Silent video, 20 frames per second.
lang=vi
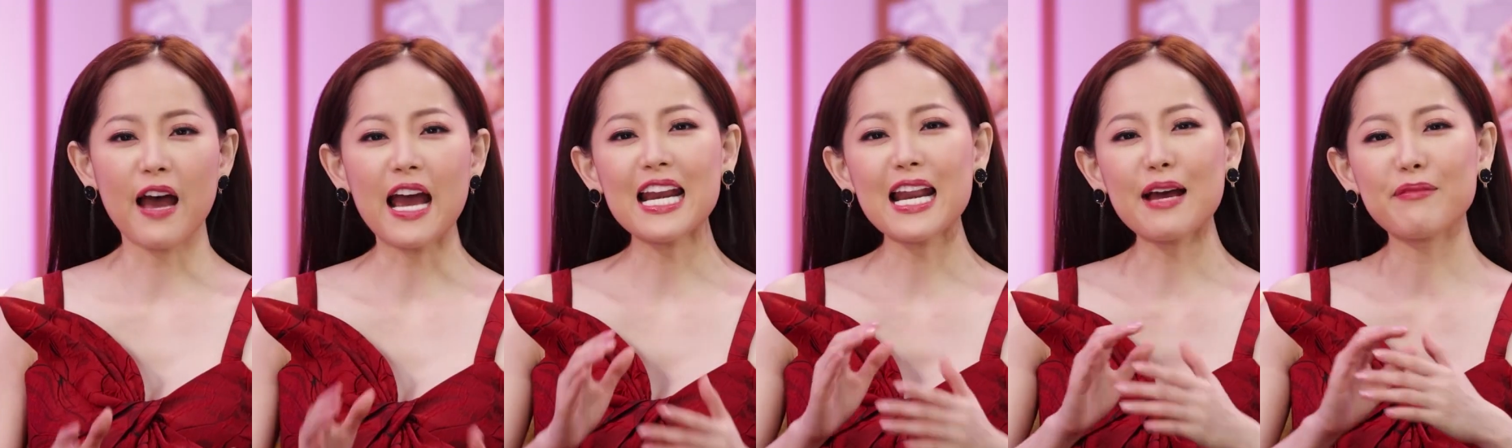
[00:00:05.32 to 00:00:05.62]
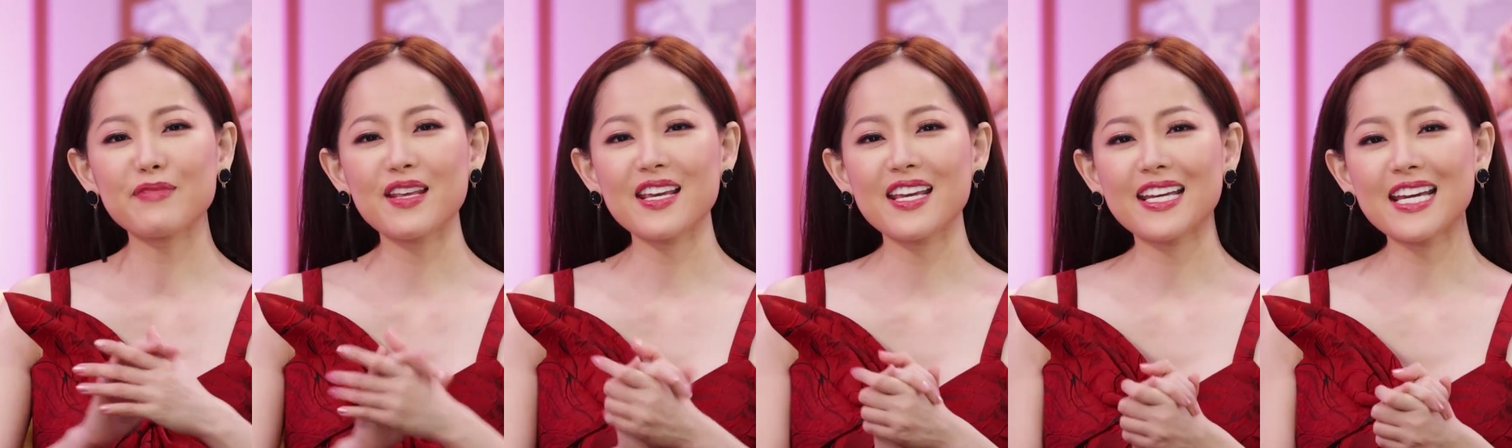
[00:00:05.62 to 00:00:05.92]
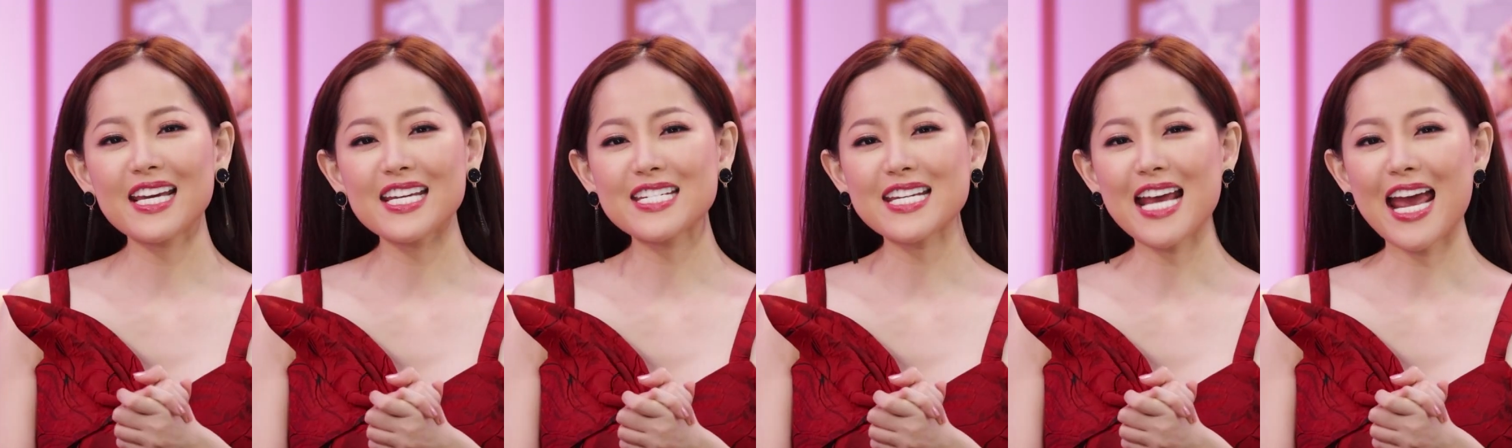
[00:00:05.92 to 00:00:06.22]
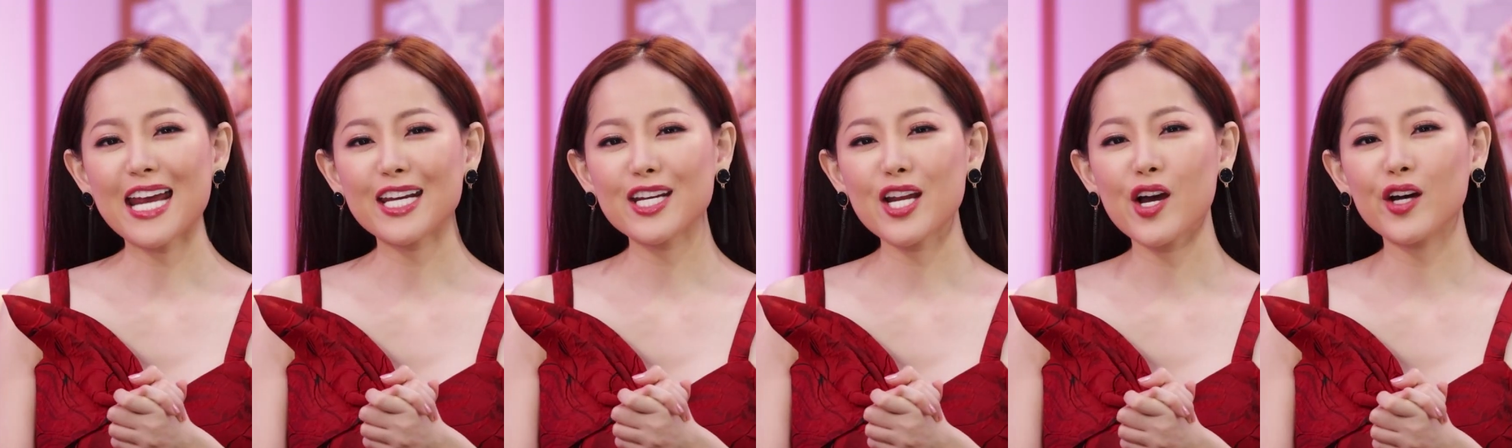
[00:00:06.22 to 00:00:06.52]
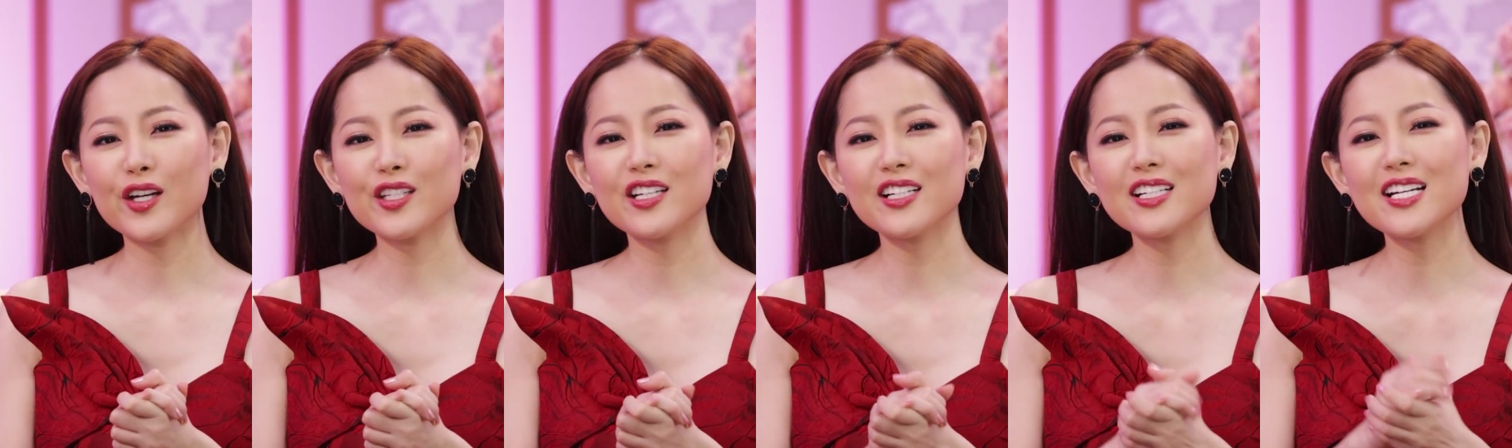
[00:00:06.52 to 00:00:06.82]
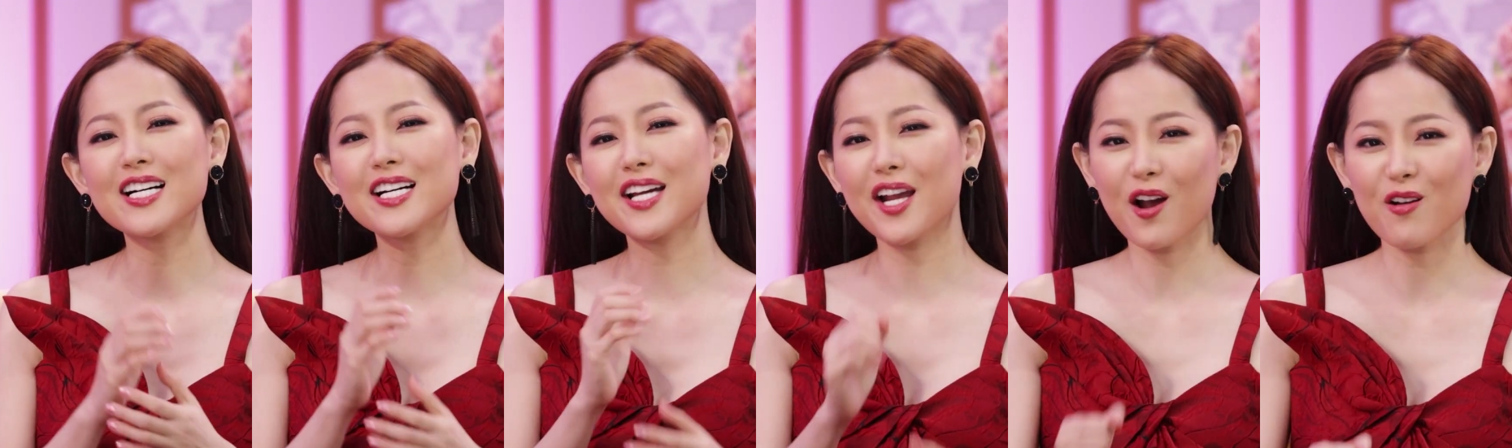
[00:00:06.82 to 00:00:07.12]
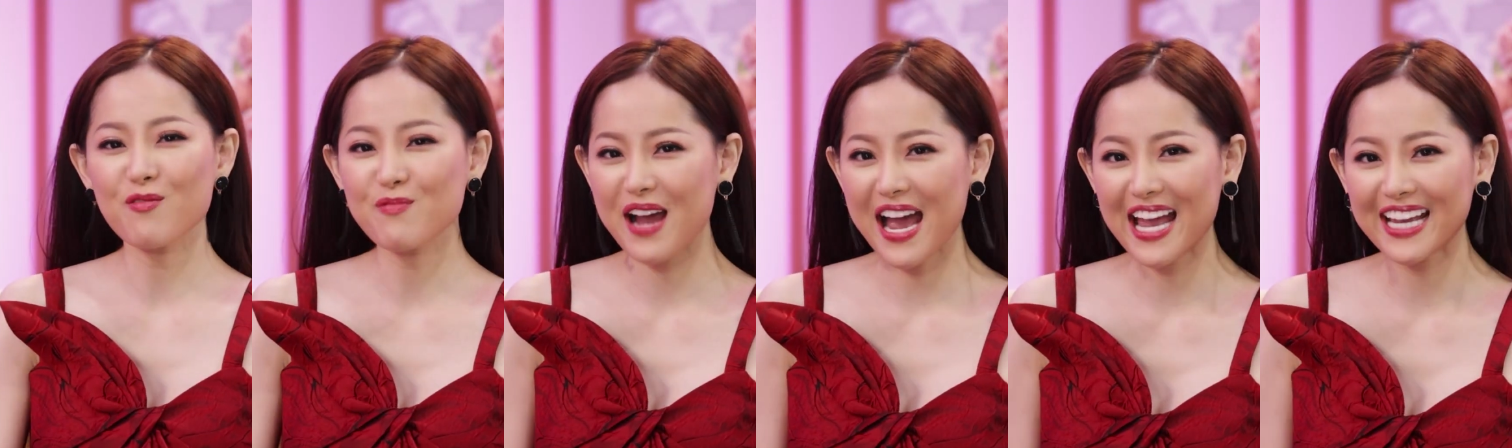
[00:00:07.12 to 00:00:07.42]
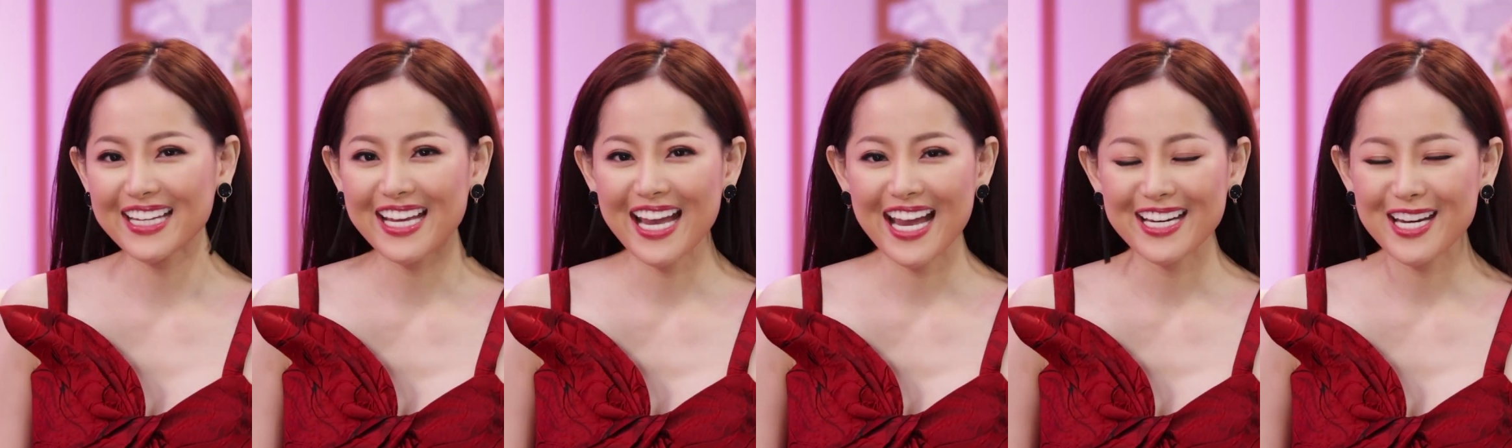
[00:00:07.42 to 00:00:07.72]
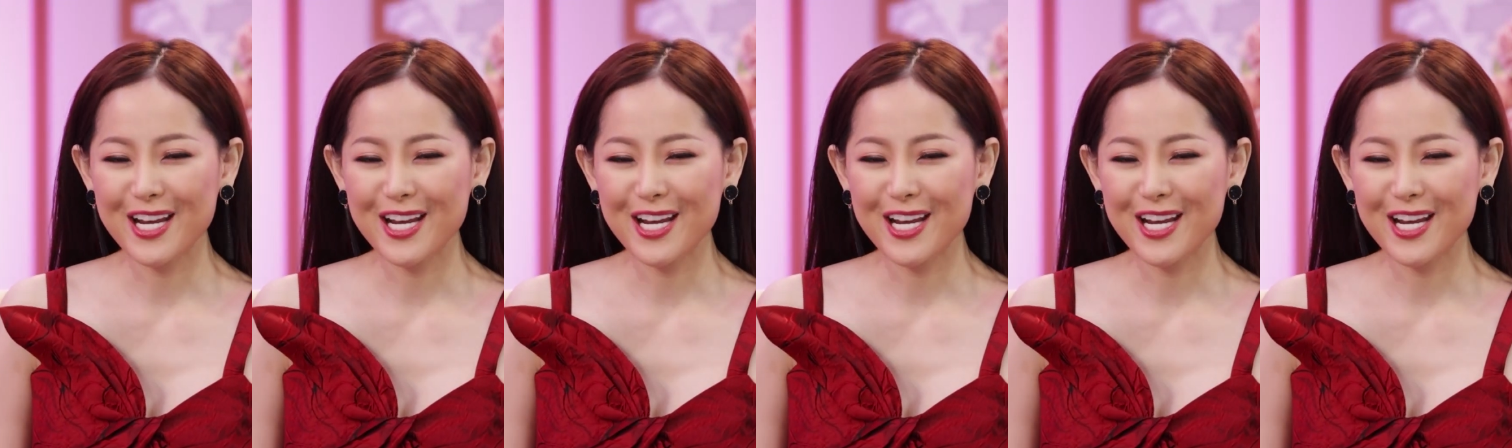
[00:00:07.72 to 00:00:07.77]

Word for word: phải làm gì khi trẻ nói những lời không hay?